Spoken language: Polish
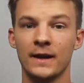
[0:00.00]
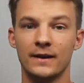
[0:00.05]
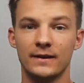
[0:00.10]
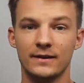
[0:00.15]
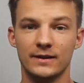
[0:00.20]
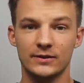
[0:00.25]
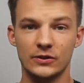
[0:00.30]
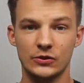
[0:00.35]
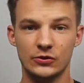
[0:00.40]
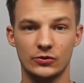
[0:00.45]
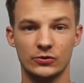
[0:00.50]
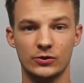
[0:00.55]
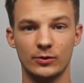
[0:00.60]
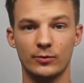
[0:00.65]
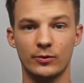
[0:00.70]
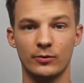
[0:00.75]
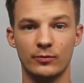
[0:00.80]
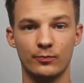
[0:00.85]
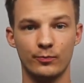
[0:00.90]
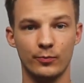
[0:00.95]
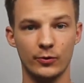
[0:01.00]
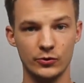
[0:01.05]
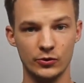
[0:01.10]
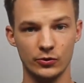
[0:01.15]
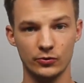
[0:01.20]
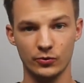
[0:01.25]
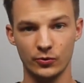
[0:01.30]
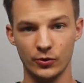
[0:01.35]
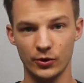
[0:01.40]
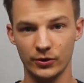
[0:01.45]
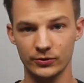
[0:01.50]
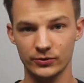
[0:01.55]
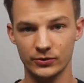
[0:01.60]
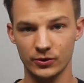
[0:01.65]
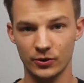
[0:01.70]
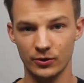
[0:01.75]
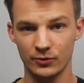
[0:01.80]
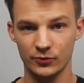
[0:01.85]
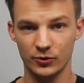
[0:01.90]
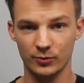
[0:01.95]
Jesteś osobą
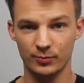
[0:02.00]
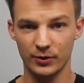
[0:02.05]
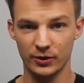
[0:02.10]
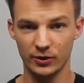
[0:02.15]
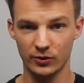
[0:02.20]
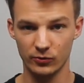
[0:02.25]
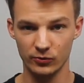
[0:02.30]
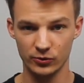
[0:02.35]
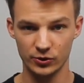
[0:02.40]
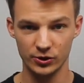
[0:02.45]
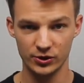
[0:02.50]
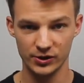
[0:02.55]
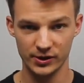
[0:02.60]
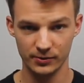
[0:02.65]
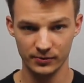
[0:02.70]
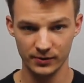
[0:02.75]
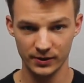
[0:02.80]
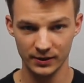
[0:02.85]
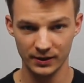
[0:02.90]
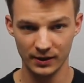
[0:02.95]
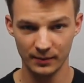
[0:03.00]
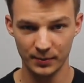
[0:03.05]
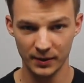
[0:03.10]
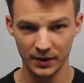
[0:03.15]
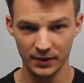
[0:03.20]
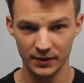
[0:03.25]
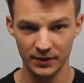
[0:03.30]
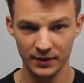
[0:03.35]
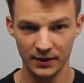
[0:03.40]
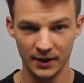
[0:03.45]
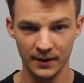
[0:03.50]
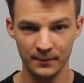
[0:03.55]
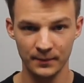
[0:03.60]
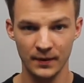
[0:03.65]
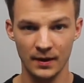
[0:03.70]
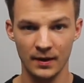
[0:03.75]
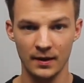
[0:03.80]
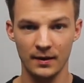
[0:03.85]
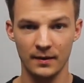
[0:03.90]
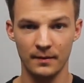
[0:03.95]
początkującą, dopiero uczysz się gry na pianinie
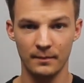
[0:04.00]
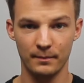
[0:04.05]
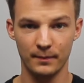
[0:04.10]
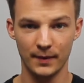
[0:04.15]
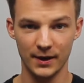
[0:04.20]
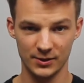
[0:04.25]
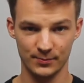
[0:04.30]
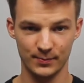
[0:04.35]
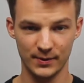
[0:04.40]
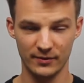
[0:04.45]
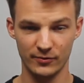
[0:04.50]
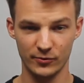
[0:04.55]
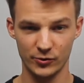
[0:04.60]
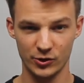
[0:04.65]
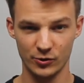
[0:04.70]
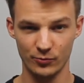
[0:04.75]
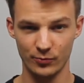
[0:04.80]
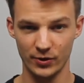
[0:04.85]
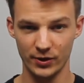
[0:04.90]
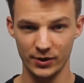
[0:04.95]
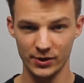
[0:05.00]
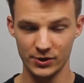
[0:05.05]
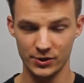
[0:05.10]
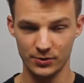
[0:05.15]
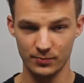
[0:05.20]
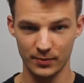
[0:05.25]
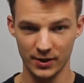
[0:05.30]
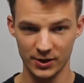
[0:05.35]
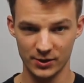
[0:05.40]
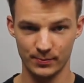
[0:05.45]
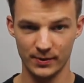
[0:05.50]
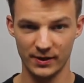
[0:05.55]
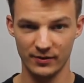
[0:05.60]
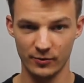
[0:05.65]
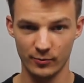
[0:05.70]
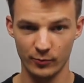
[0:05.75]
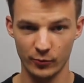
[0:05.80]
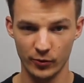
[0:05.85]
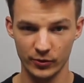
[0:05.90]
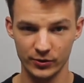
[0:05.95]
Masz prawo się mylić, masz
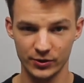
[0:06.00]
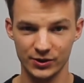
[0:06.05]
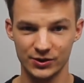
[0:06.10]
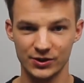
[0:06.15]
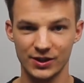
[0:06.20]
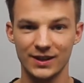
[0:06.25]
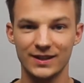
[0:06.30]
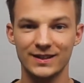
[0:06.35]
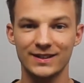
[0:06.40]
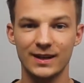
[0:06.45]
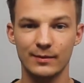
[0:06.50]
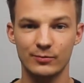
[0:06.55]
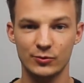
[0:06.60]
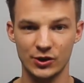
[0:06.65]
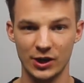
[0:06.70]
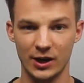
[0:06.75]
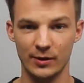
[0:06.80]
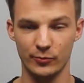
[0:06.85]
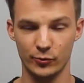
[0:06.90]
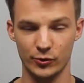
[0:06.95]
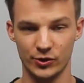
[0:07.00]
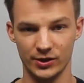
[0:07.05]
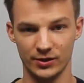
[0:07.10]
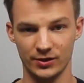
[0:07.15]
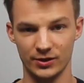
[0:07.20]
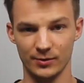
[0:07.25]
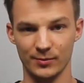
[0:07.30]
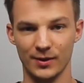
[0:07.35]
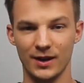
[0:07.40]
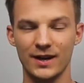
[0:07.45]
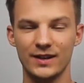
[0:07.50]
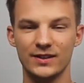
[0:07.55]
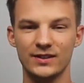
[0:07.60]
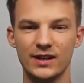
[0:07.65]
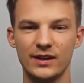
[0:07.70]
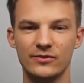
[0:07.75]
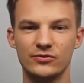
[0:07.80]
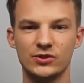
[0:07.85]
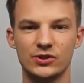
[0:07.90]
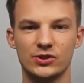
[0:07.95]
prawo błądzić, nie przejmuj się tym.
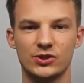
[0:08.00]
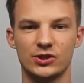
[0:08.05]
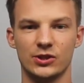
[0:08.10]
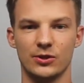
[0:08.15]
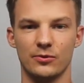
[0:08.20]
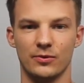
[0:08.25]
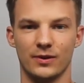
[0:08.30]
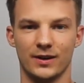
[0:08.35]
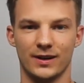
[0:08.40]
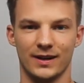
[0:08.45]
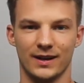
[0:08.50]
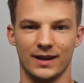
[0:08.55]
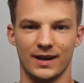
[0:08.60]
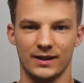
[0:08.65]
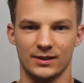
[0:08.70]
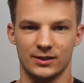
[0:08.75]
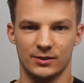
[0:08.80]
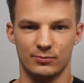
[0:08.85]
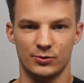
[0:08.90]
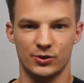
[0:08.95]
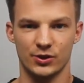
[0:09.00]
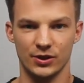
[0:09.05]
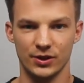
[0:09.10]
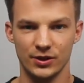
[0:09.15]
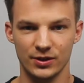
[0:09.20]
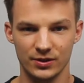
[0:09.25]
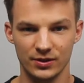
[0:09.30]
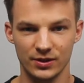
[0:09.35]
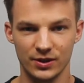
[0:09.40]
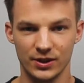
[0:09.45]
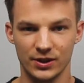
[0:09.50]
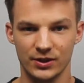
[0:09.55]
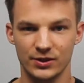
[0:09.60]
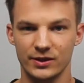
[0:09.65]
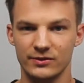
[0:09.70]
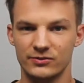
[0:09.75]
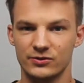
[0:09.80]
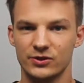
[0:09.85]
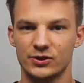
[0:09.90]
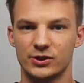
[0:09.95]
Nie wstydź się grać przy innych,
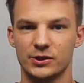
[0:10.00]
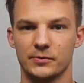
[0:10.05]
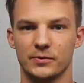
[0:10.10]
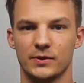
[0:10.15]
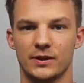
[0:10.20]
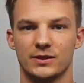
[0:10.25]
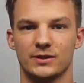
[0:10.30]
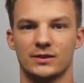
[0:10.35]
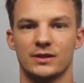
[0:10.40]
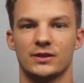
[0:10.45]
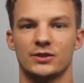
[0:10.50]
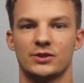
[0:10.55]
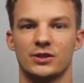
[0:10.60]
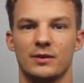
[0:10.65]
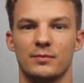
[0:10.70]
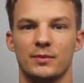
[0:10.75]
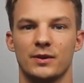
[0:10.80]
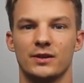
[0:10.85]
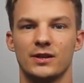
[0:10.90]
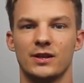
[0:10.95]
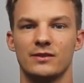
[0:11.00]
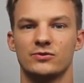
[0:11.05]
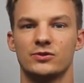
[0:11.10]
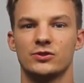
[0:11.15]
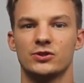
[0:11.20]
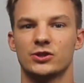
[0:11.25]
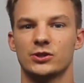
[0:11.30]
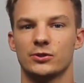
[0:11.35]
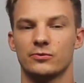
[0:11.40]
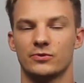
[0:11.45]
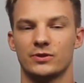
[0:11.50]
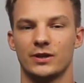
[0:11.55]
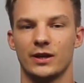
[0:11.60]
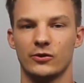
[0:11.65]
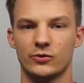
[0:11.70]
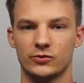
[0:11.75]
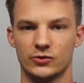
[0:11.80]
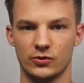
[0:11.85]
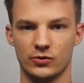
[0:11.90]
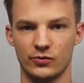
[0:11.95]
nie wstydź się grać dla siebie, nie wstydź się
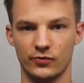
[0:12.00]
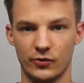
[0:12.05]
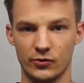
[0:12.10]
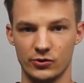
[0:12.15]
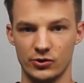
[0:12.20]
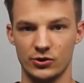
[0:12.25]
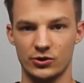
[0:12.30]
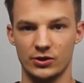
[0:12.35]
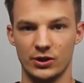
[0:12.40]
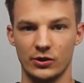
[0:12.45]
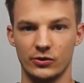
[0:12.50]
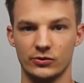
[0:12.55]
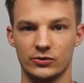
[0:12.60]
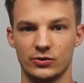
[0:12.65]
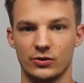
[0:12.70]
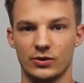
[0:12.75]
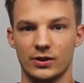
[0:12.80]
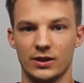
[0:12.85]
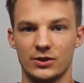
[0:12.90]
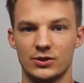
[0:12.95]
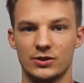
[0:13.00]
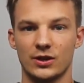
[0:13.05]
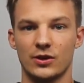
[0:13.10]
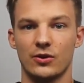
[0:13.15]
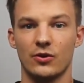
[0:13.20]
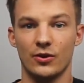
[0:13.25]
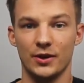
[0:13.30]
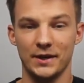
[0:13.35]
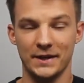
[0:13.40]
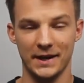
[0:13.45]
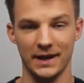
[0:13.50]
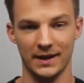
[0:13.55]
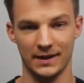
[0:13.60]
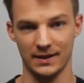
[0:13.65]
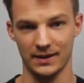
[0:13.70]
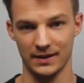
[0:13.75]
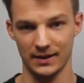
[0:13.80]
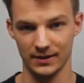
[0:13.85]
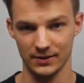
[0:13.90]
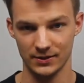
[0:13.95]
tego, co tworzysz, tego, co grasz, tego,
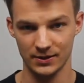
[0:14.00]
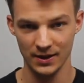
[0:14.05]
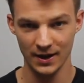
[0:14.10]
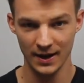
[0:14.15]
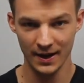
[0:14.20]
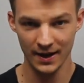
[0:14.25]
jak grasz.